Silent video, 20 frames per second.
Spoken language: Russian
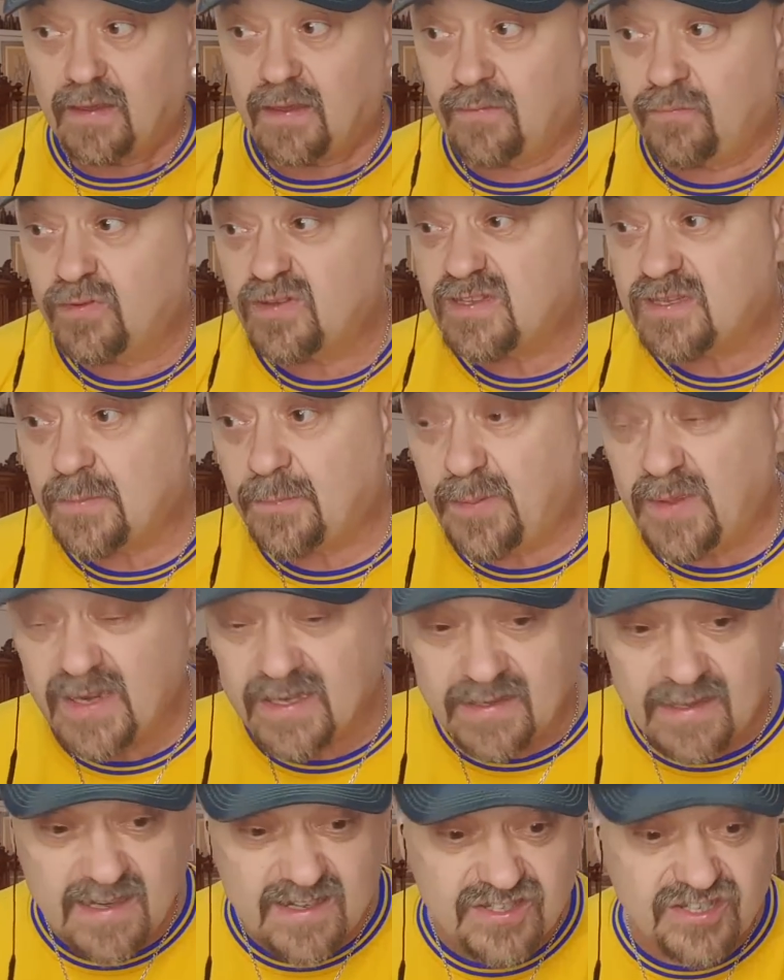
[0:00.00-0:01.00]
И вот
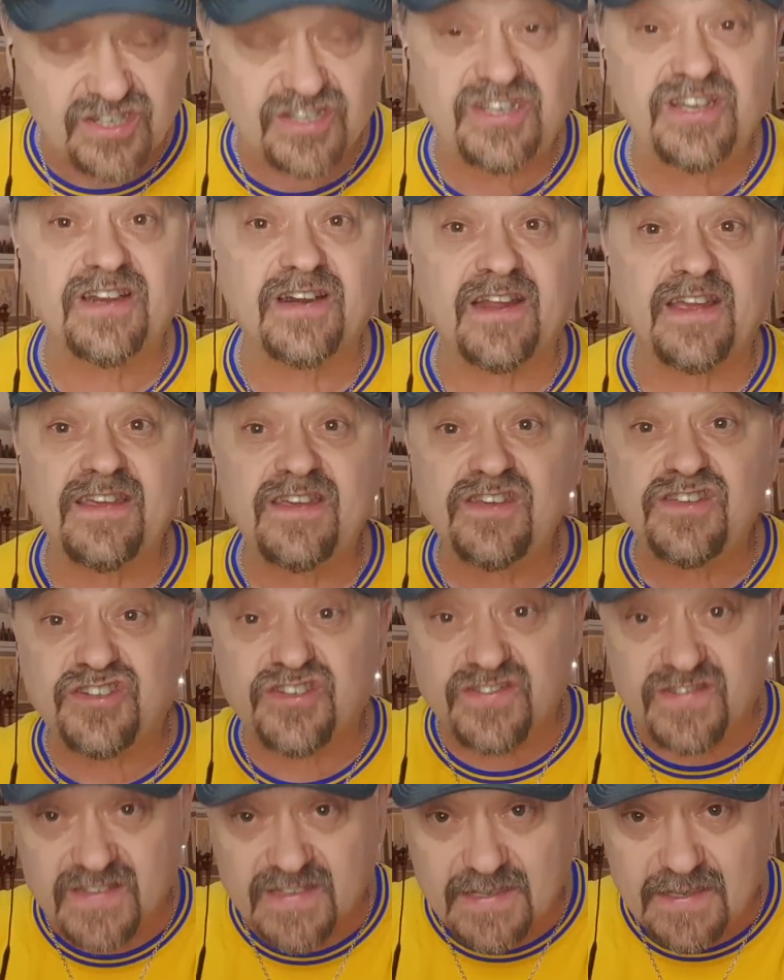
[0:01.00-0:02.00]
теперь наш
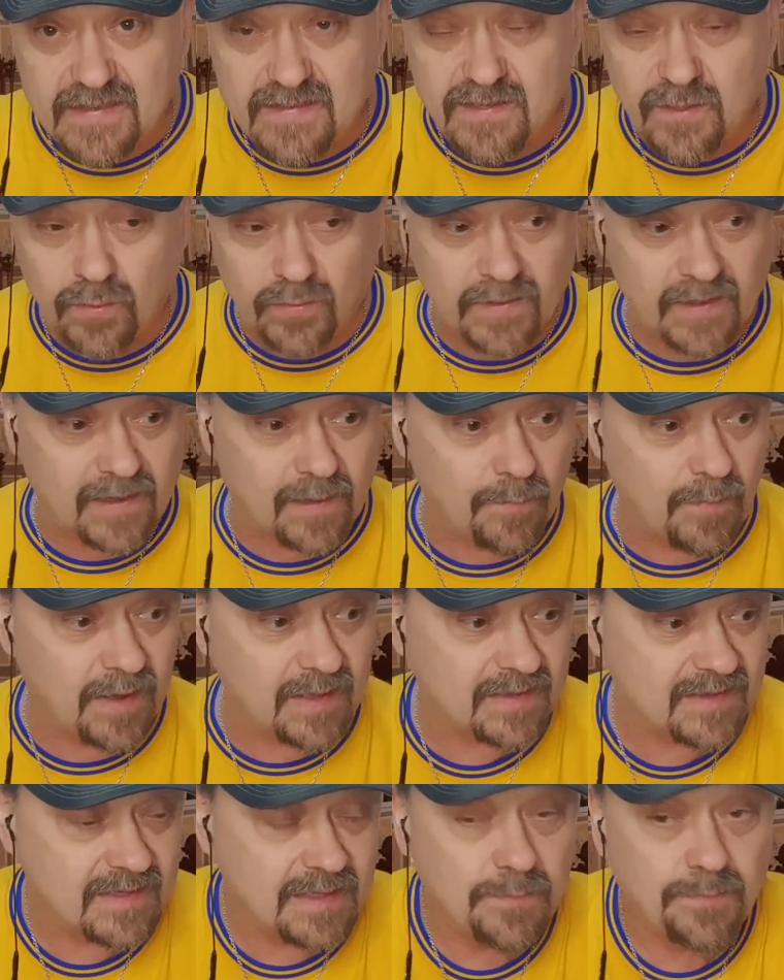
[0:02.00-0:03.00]
героический
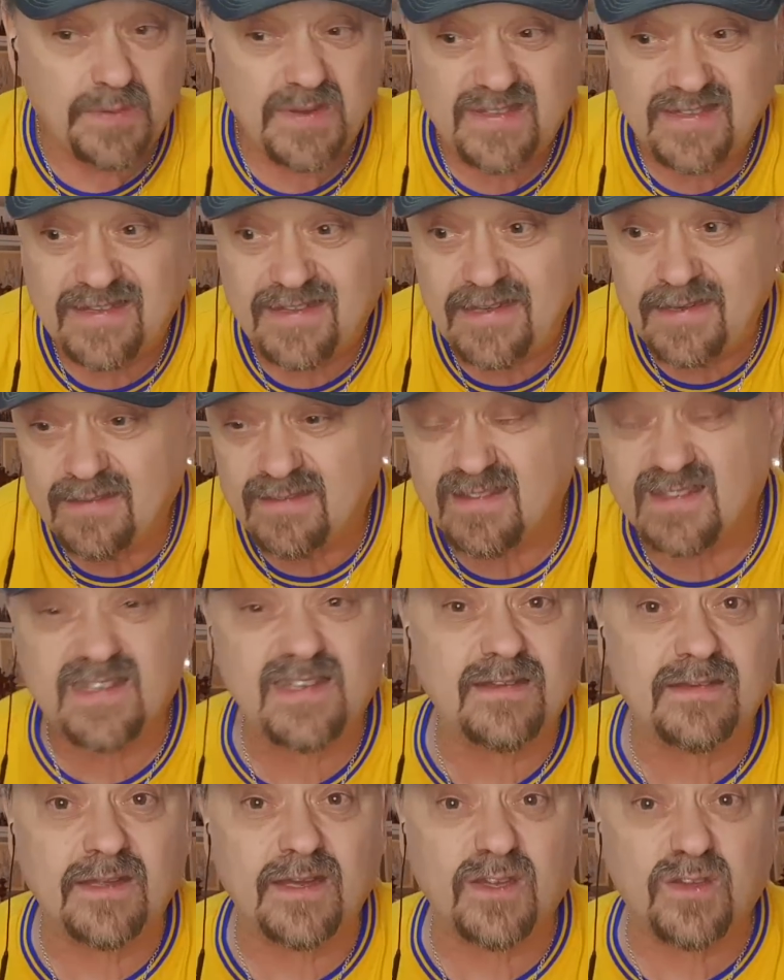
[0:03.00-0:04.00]
зеленокомандный президент
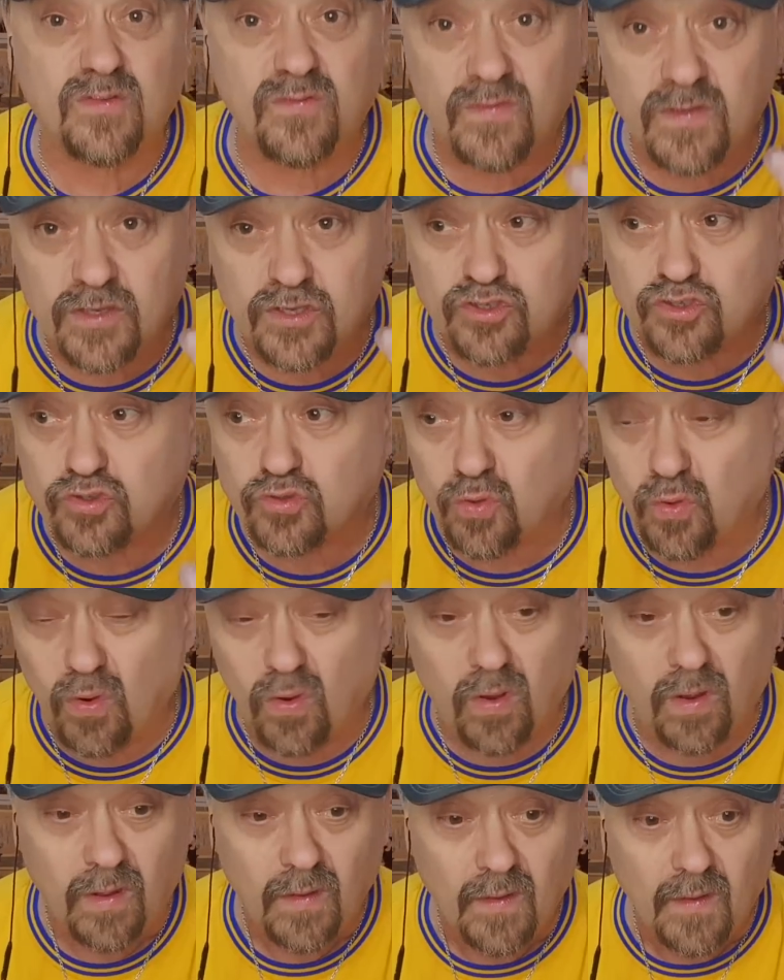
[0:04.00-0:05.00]
делает вид,
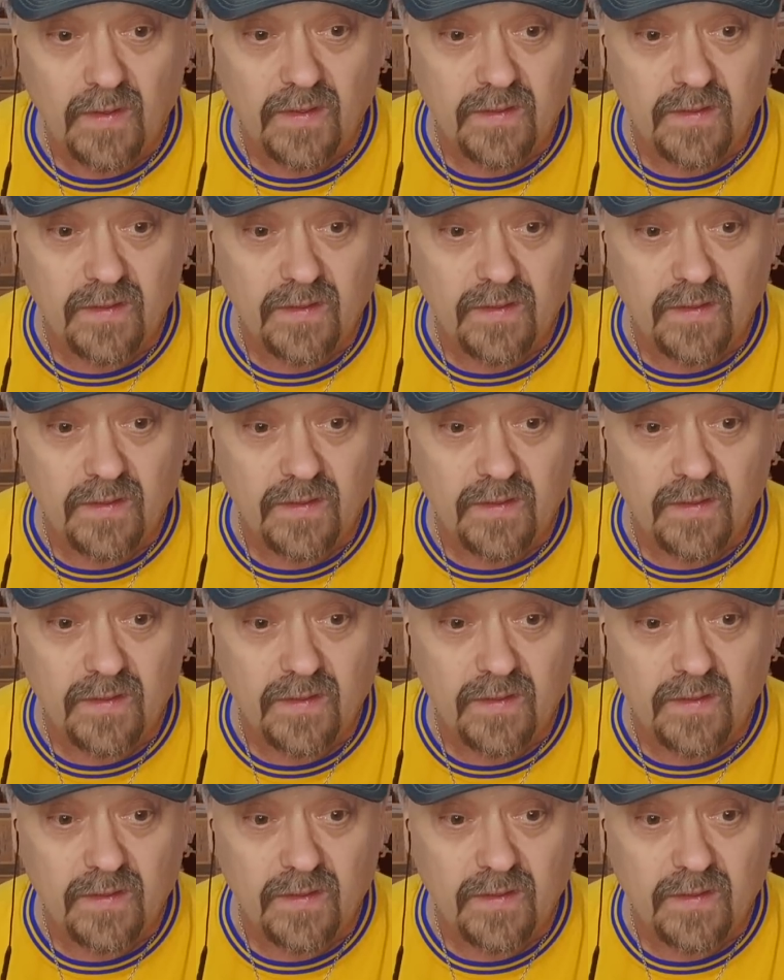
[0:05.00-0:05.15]
что